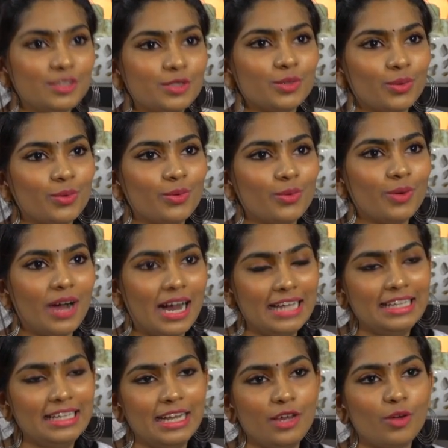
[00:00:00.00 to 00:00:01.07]
ஸோ
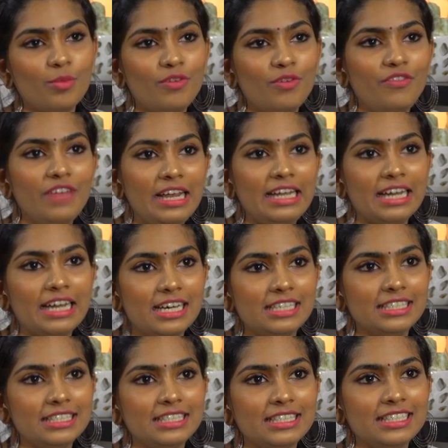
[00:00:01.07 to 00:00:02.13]
அது எனக்கு ரொம்ப ஃபீல்ட்டாக
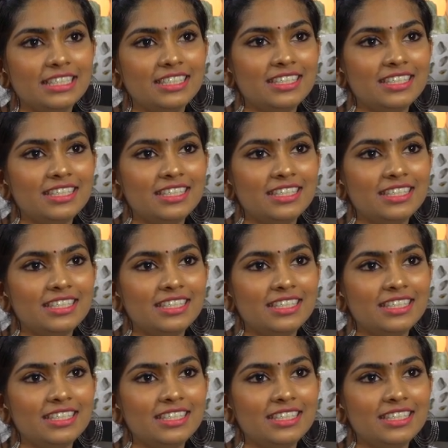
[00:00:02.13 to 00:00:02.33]
இருந்துச்சு